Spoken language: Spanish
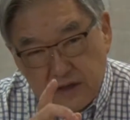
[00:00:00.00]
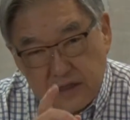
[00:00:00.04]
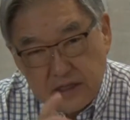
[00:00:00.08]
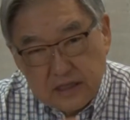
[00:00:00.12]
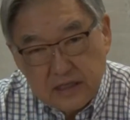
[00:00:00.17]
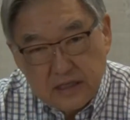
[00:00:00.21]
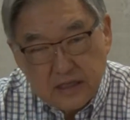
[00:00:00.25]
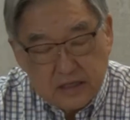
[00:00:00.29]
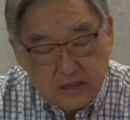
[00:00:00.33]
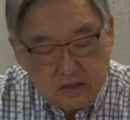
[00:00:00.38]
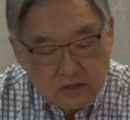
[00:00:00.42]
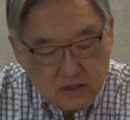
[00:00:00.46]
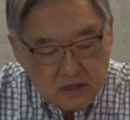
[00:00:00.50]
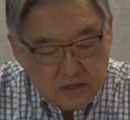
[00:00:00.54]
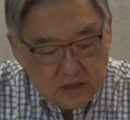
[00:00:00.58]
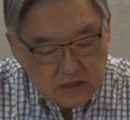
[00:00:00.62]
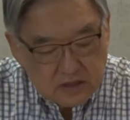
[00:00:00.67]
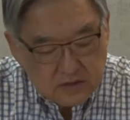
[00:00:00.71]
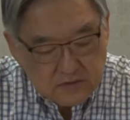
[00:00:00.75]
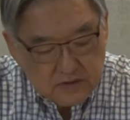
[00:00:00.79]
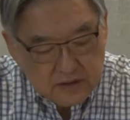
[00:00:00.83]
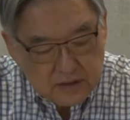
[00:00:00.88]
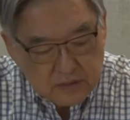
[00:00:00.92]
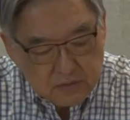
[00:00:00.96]
No es
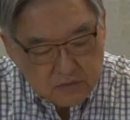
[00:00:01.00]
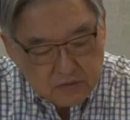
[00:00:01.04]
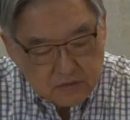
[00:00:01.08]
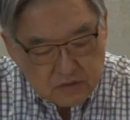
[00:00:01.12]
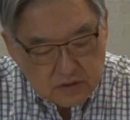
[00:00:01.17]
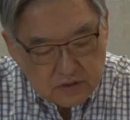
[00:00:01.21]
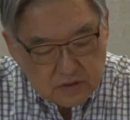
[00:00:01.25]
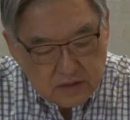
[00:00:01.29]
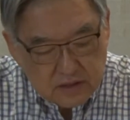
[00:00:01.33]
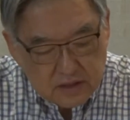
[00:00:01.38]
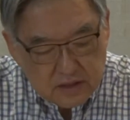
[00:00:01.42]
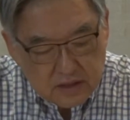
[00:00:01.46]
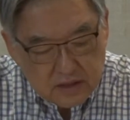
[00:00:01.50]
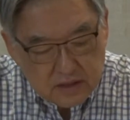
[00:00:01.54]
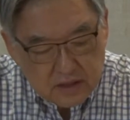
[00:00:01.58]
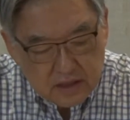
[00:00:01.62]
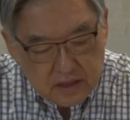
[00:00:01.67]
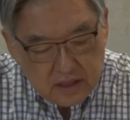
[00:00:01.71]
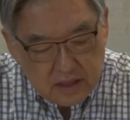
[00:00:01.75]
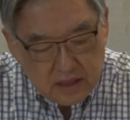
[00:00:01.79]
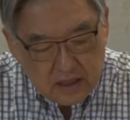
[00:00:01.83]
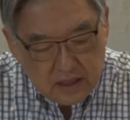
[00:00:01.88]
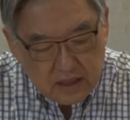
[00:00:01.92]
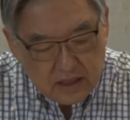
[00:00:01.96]
servir
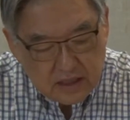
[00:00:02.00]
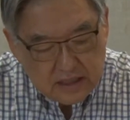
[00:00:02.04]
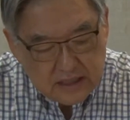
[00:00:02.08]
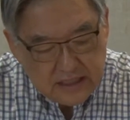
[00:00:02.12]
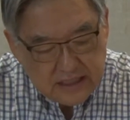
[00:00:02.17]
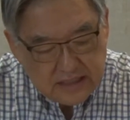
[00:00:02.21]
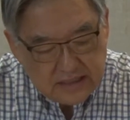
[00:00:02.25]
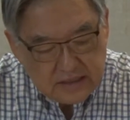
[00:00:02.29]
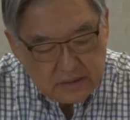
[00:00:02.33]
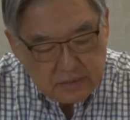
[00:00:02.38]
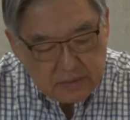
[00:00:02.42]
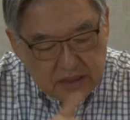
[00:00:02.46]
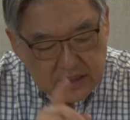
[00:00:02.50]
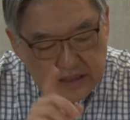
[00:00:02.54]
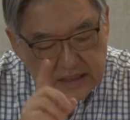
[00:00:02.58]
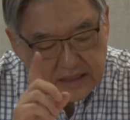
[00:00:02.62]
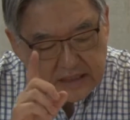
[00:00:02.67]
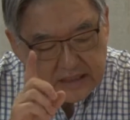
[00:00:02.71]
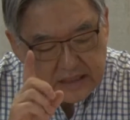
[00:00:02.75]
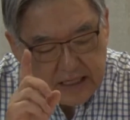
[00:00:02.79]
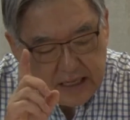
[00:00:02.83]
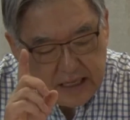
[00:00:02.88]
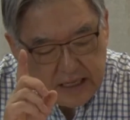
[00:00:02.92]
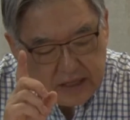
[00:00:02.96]
legalmente, sino dar la
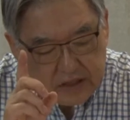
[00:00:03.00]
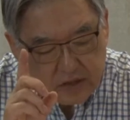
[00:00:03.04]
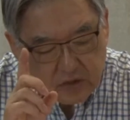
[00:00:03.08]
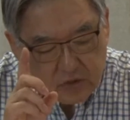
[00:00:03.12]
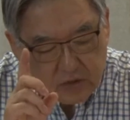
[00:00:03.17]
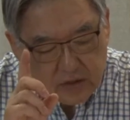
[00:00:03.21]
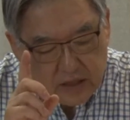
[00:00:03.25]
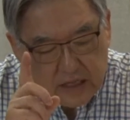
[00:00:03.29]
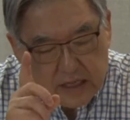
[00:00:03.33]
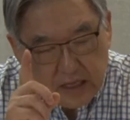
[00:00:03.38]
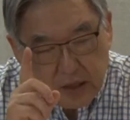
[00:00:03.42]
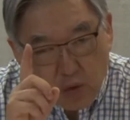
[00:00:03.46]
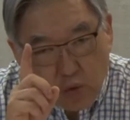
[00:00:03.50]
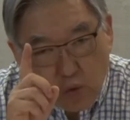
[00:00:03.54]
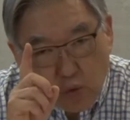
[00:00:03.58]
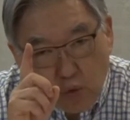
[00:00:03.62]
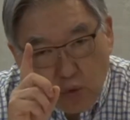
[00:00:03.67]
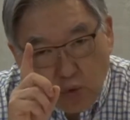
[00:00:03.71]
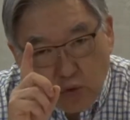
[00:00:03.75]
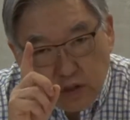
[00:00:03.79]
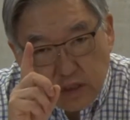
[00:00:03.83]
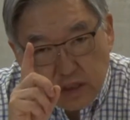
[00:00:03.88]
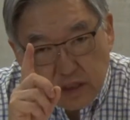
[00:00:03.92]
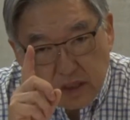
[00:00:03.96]
vida a los
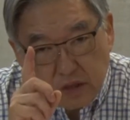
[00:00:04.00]
hermanos.